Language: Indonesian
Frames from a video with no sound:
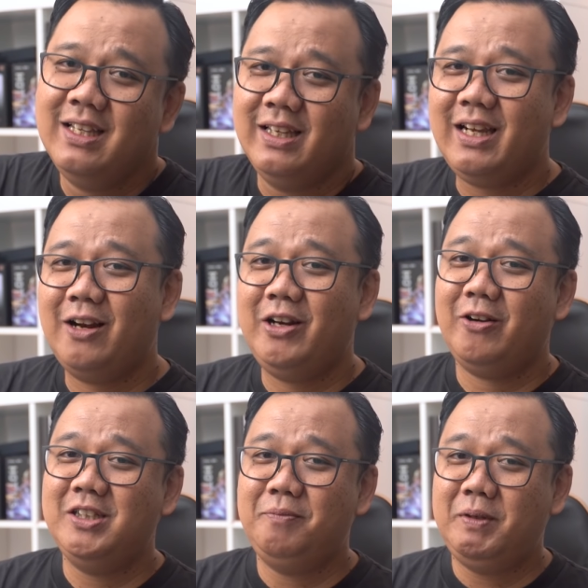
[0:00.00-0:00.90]
Jadi kalau di
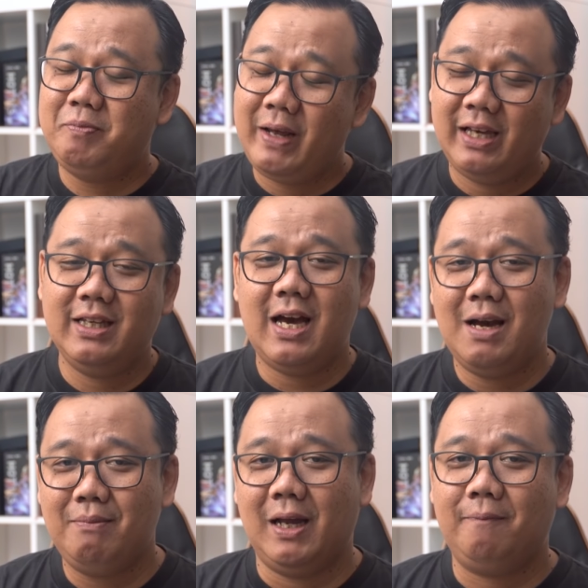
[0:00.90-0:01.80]
kondisi pitch black aja
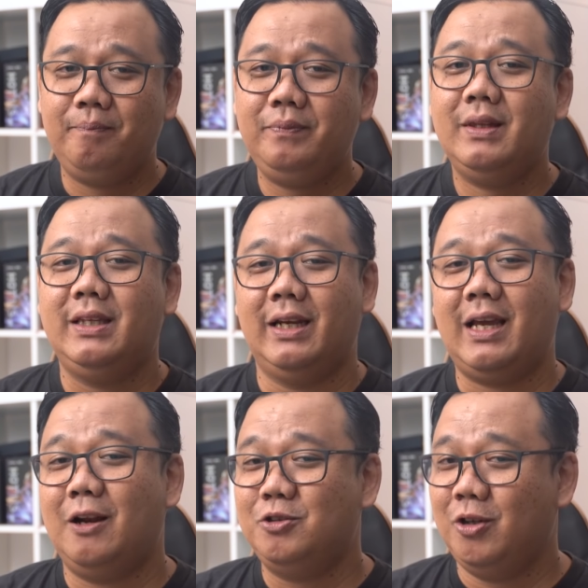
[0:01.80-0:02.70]
aman, jadi
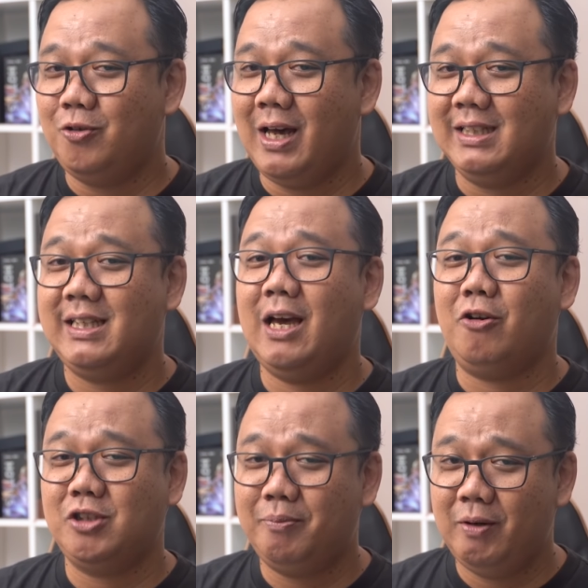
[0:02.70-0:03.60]
kalau suatu hari saya
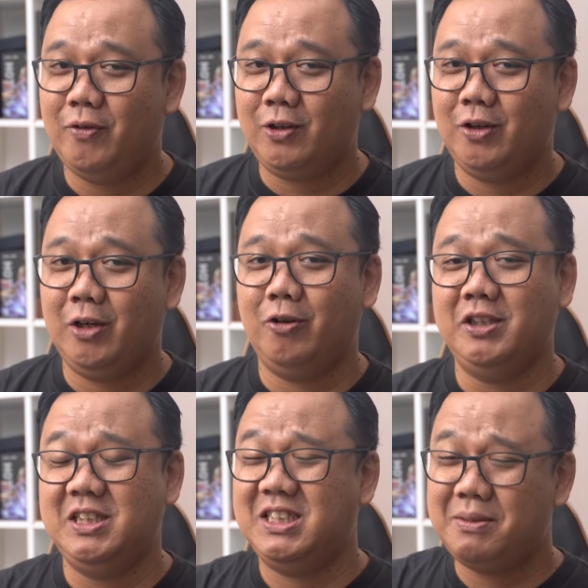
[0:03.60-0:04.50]
harus ambil foto di
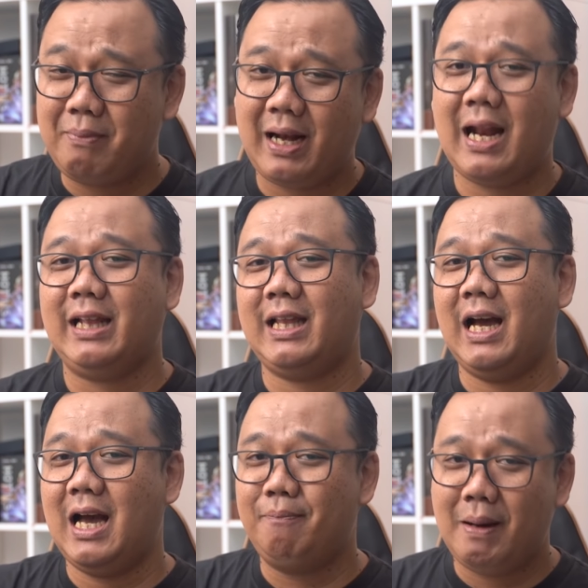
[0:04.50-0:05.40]
kondisi
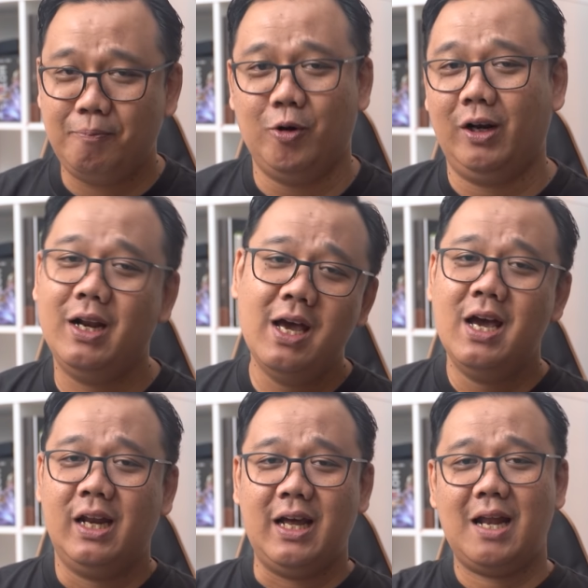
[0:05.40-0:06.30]
semenantang apapun,
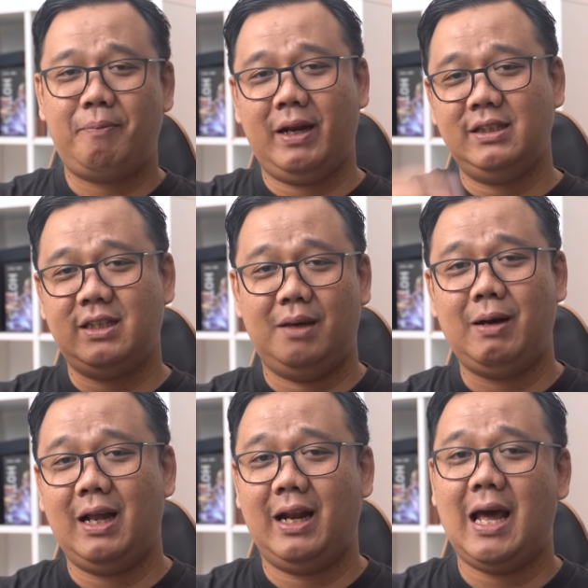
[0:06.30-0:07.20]
dengan PD saya
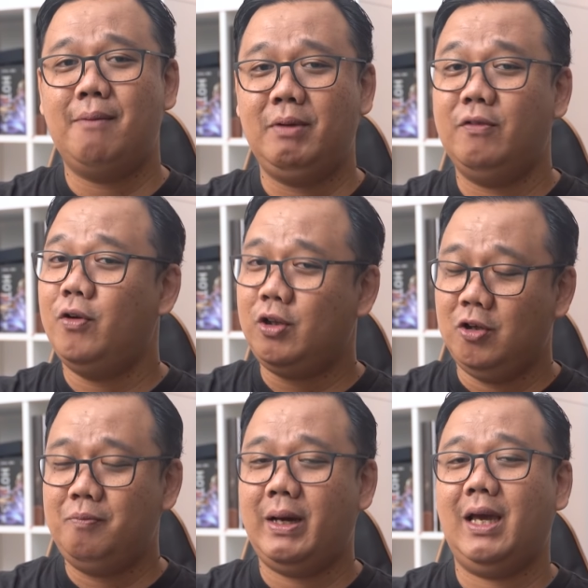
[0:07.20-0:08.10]
bakalan ambil
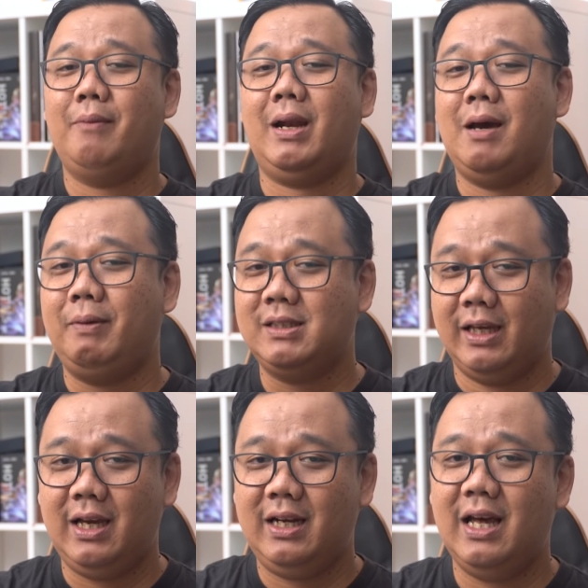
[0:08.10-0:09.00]
foto pakai kamera HP
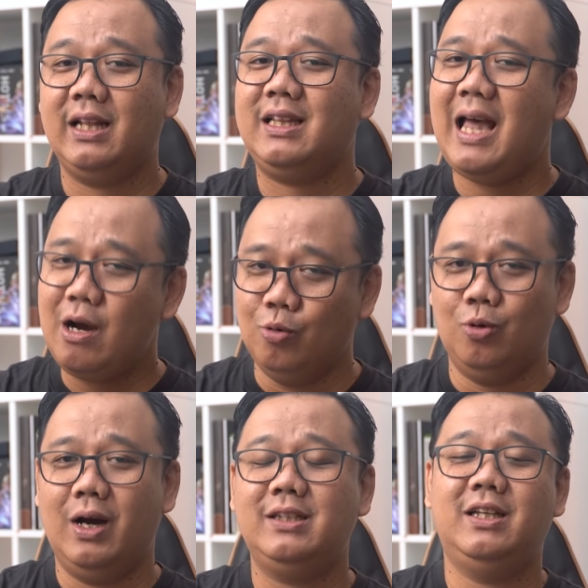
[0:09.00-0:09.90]
saya dan
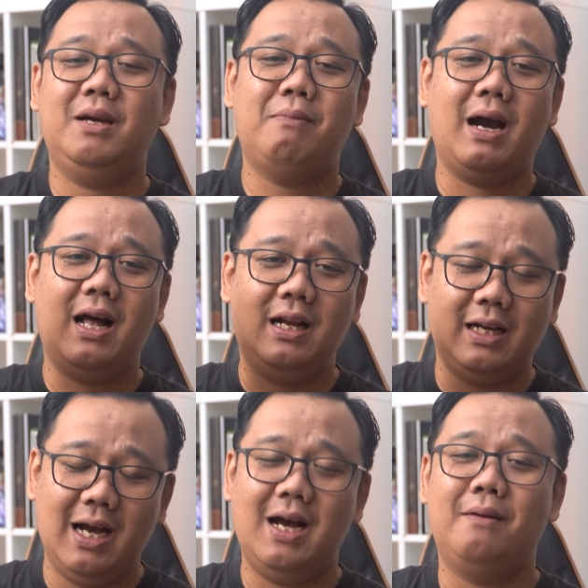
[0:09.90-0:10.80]
tahu hasilnya bakal
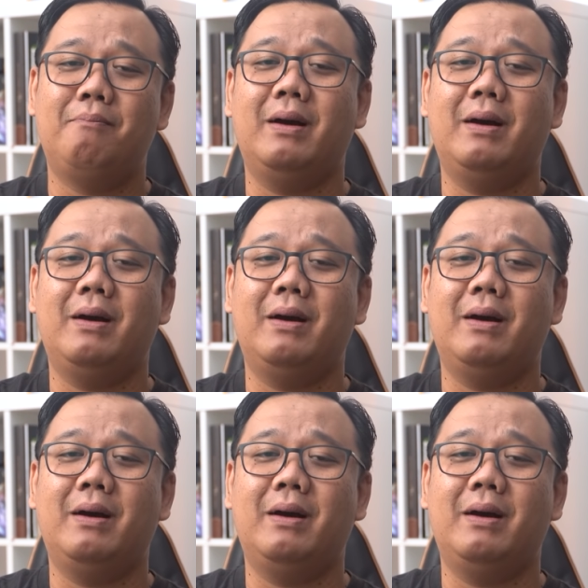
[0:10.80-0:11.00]
nggak